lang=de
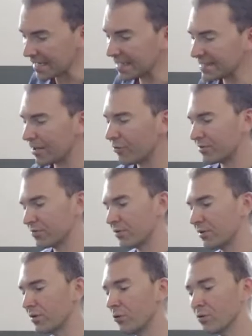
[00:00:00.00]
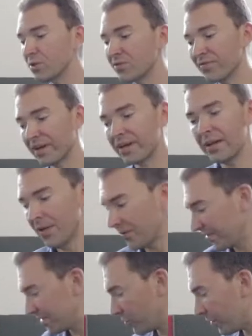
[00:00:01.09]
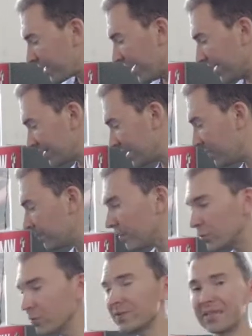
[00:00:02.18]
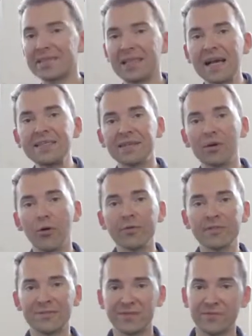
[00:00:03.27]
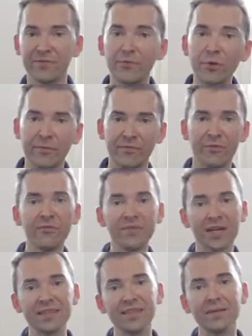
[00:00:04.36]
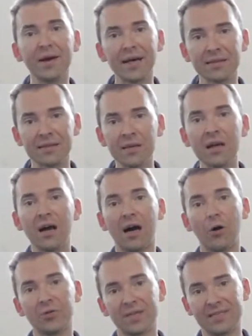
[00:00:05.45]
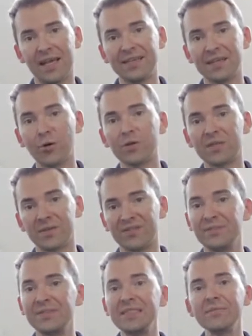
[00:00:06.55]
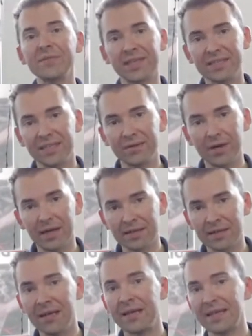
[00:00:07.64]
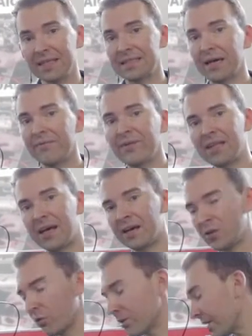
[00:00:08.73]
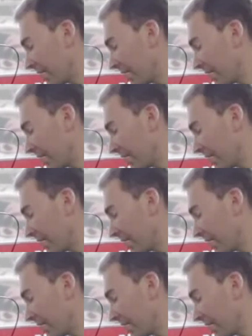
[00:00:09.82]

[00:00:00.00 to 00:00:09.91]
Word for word: Ist auch natürlich logisch, weil dieses Neungang-Getriebe benutzt das gleiche Gehäuse, was wir früher im Fünfgang-Getriebe hatten, auch das gleiche Gehäuse, was wir im Siebengang-Getriebe hatten. Jetzt haben wir da neun